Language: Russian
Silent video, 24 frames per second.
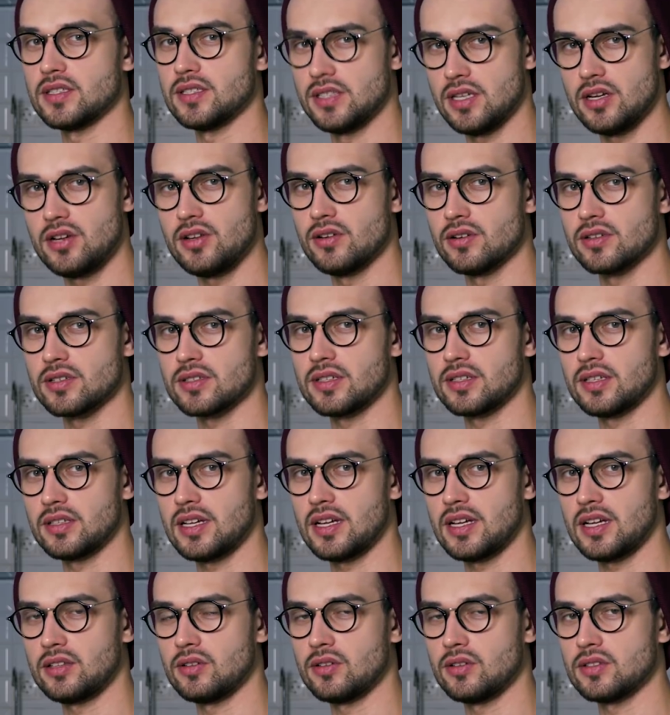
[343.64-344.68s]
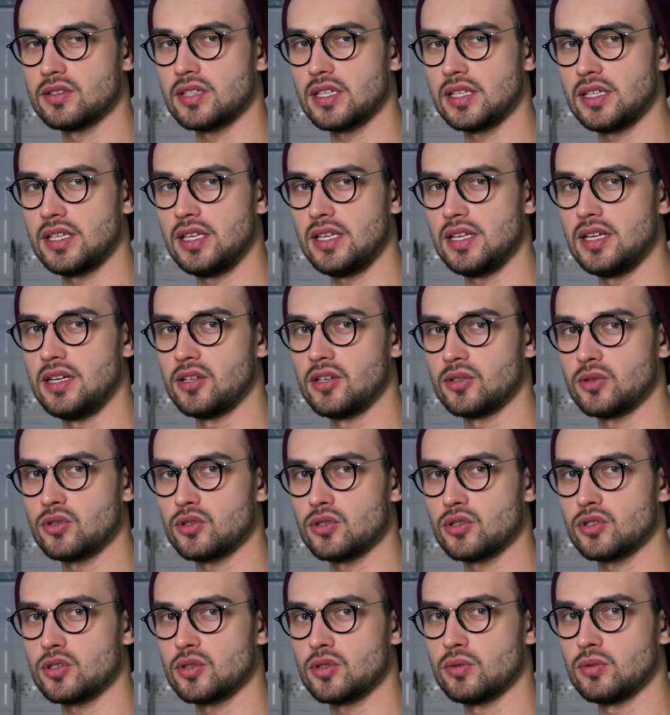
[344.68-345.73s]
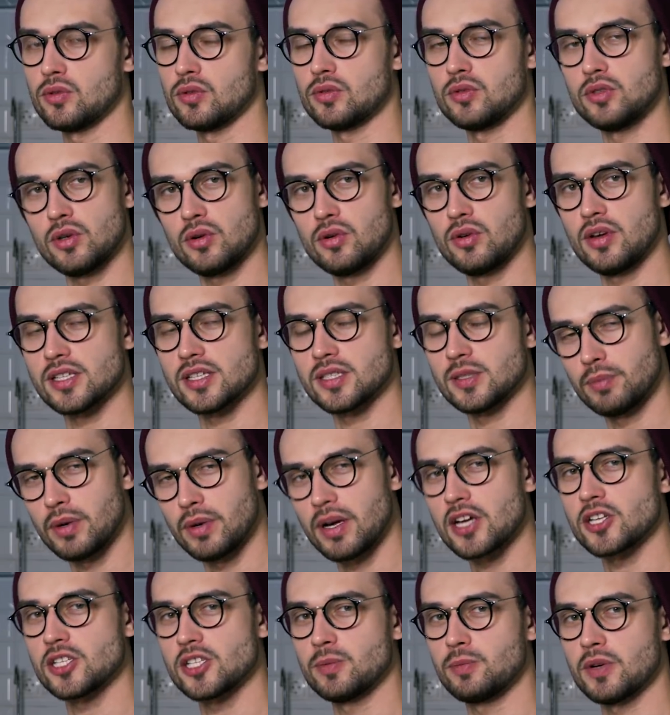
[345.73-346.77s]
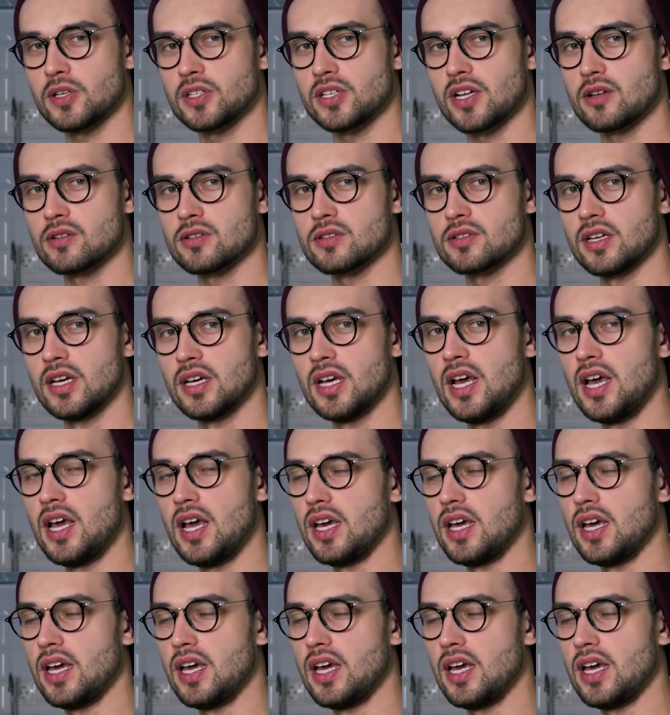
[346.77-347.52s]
Серьезно, да? То есть такие игры существуют. Нихуя себе. Покажите, пожалуйста.